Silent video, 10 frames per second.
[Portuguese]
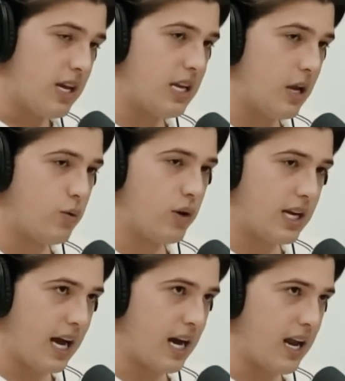E daí eu falei,
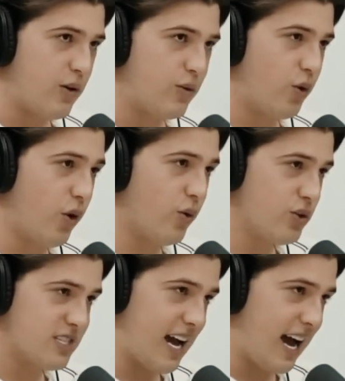cara, eu vou
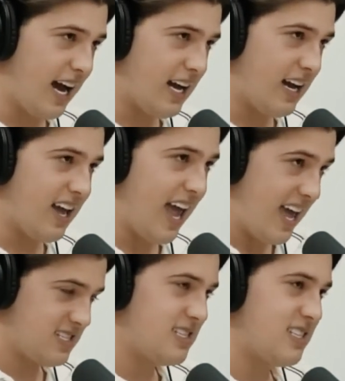usar
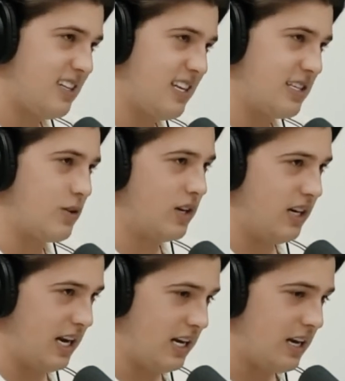essa estratégia que eu
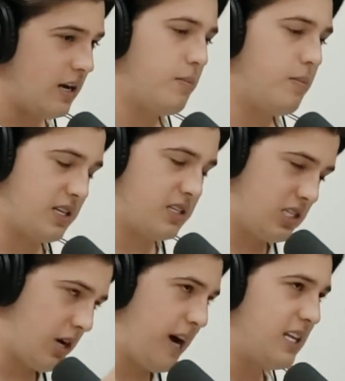criei para
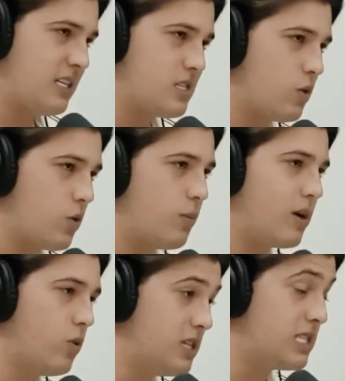chamar atenção com alguma
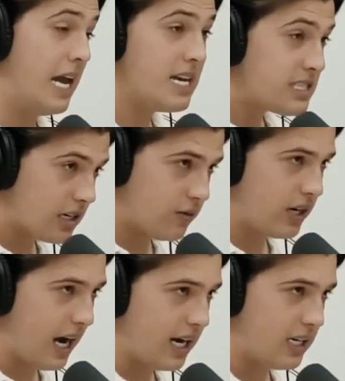coisa e ressignificar